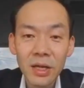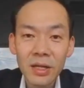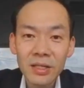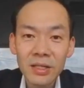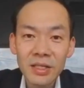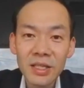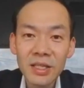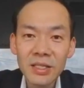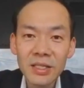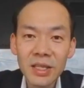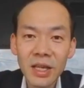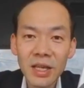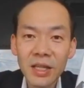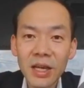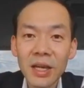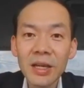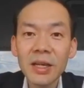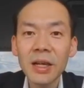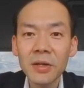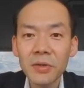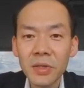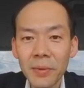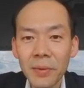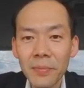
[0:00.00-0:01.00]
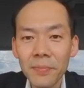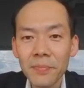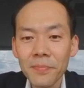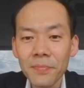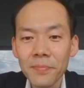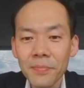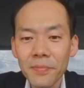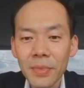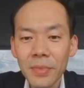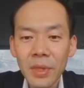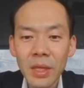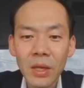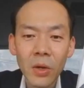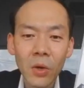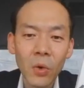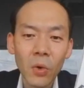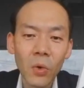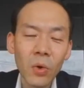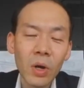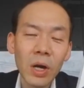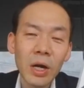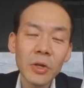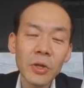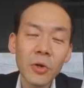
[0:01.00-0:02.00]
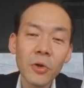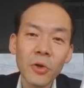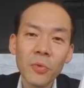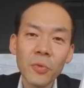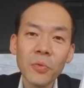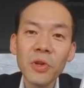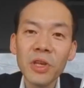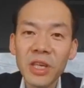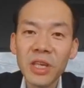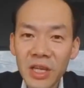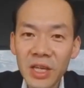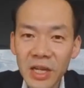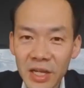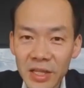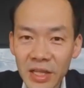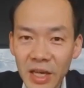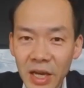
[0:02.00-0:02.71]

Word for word: 人生大逆転、お金を呼ぶ生き方、